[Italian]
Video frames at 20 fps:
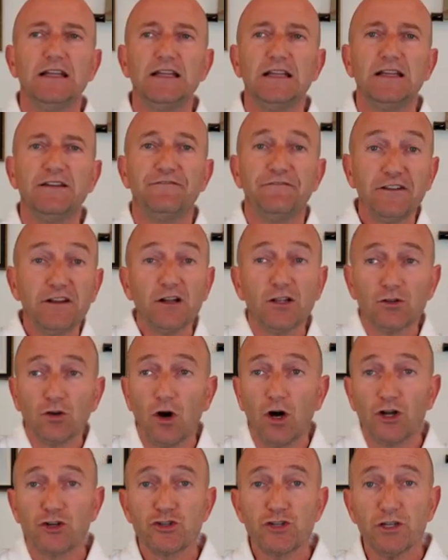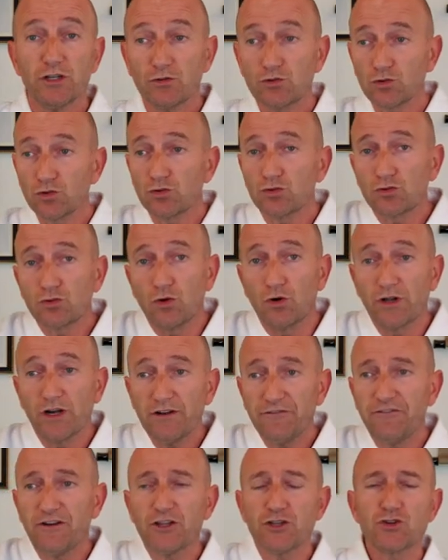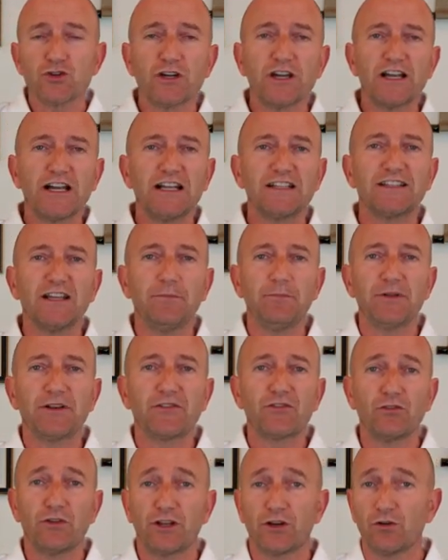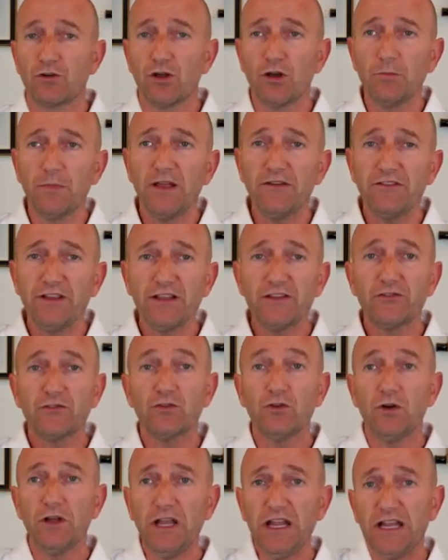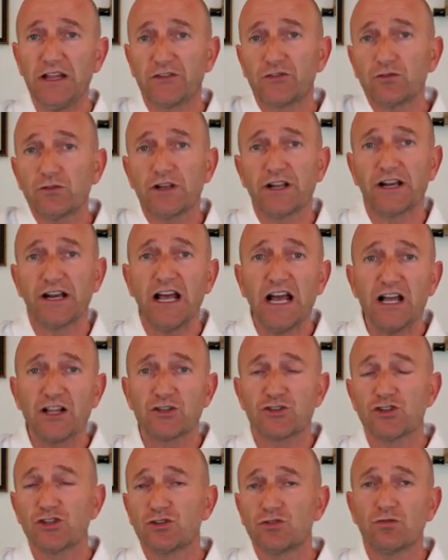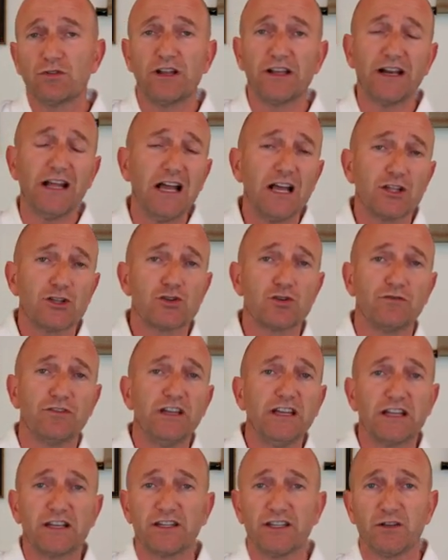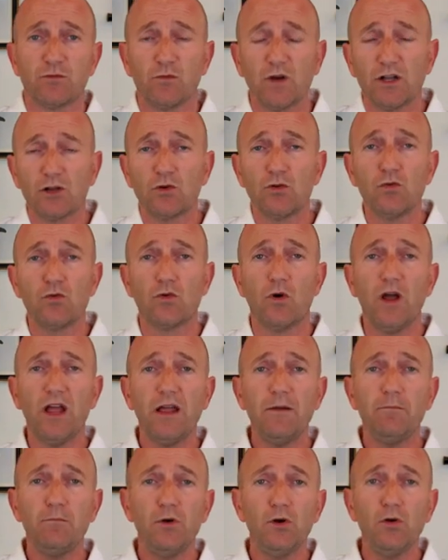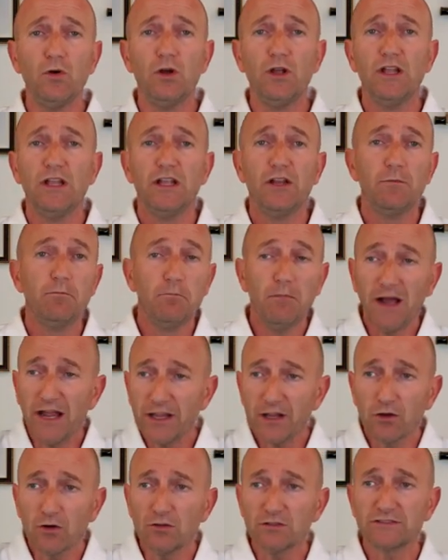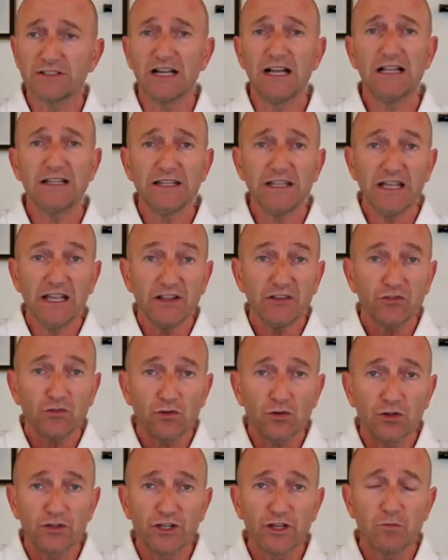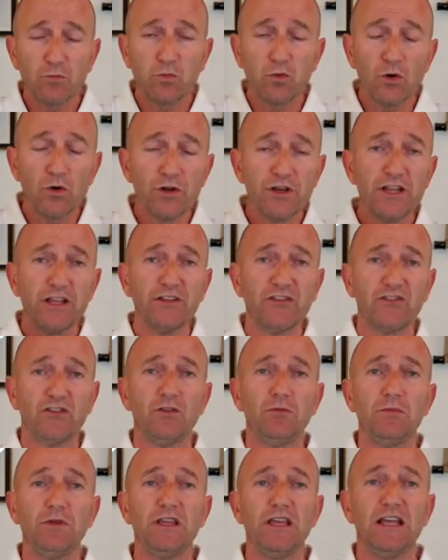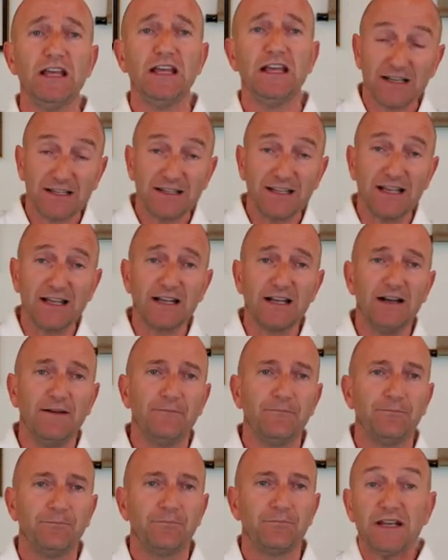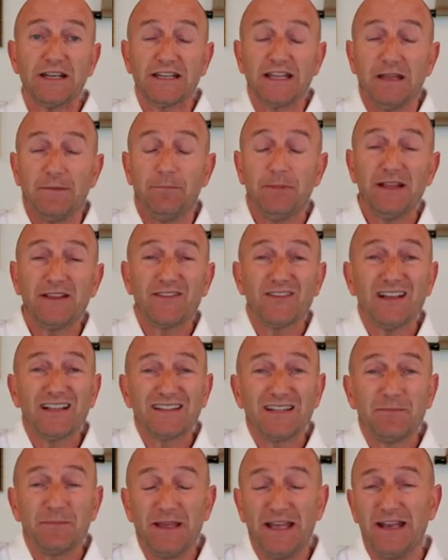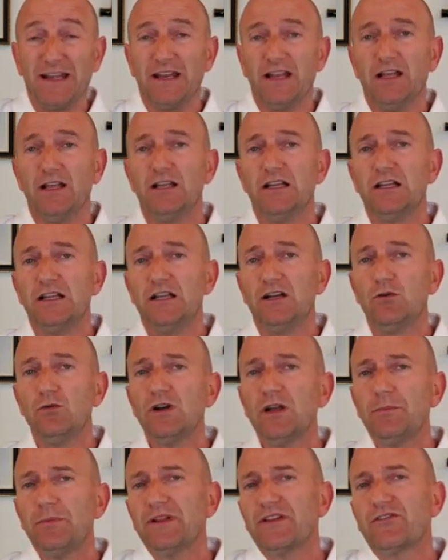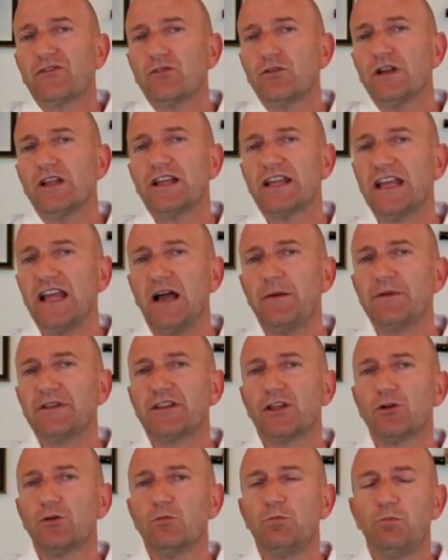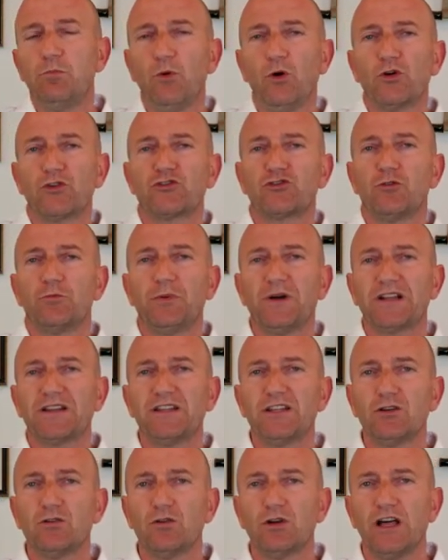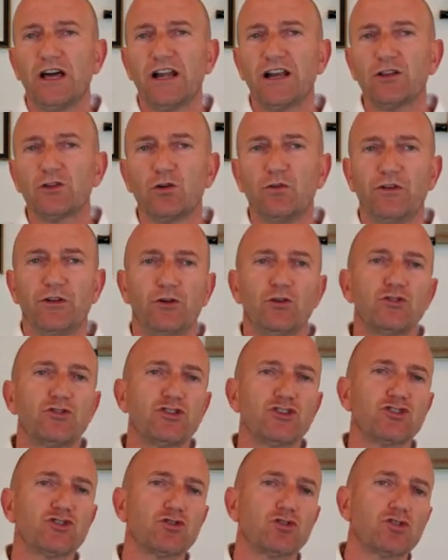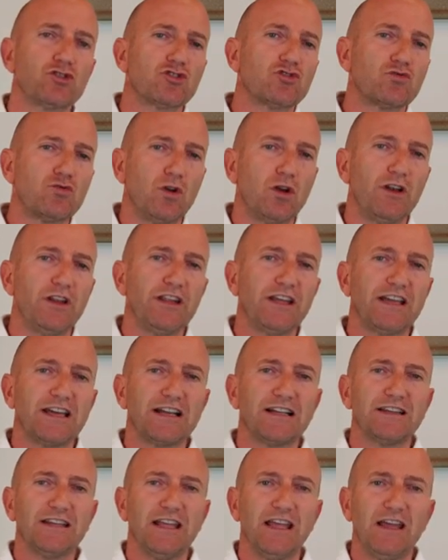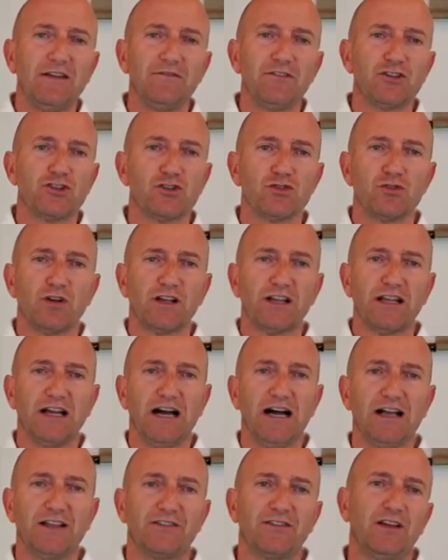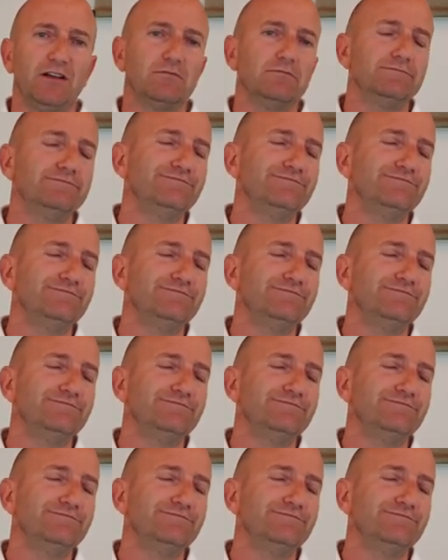Eh, fino ad oggi, tuttora, faccio karate a persone che non ho mai visto e sono arancio, cintura arancio, verdi, qualcuno è blu, ma incontrati e sono dei buonissimi karateka. Perché? Pensate bene, eh, una persona che abita in un posto particolare dove non ci sono scuole di karate vicino a casa,